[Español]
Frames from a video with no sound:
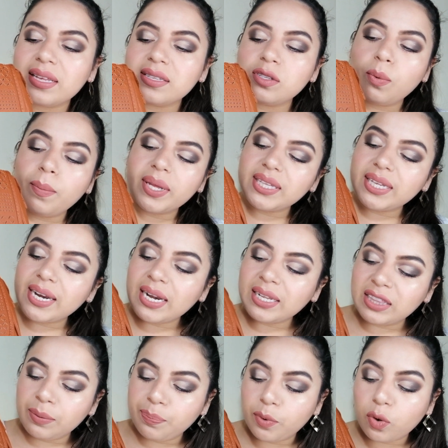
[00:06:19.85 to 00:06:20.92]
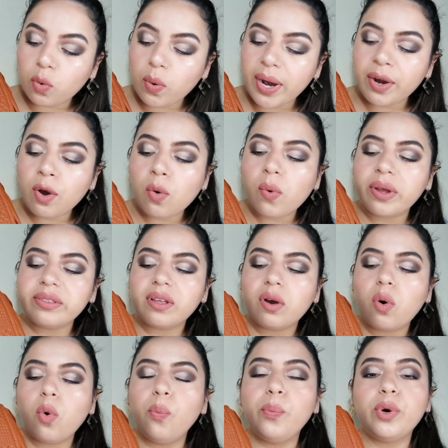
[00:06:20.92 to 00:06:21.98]
es de un material tipo cuero, cuenta
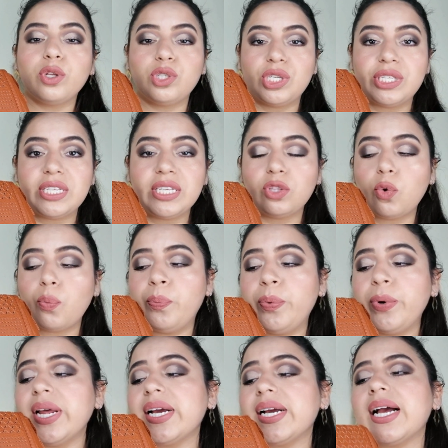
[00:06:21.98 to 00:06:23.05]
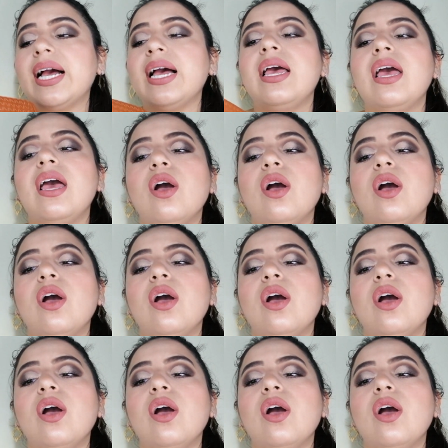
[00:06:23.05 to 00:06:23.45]
con un brochecito por acá,